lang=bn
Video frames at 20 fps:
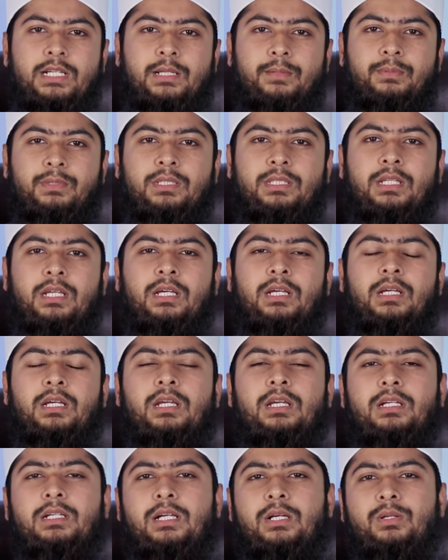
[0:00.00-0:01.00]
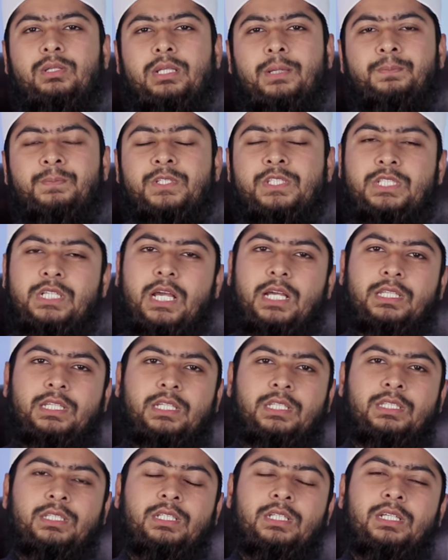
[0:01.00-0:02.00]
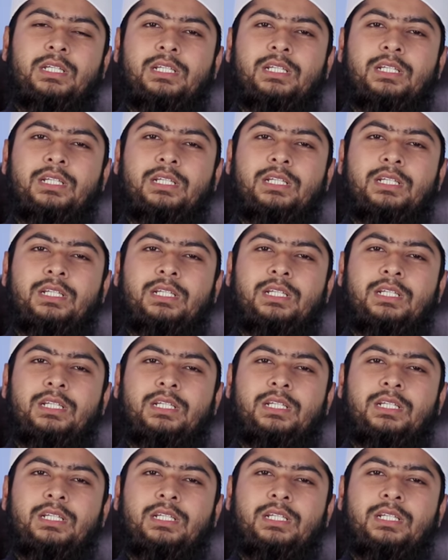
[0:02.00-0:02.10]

হারাবেন না কারণ আপনি জানেন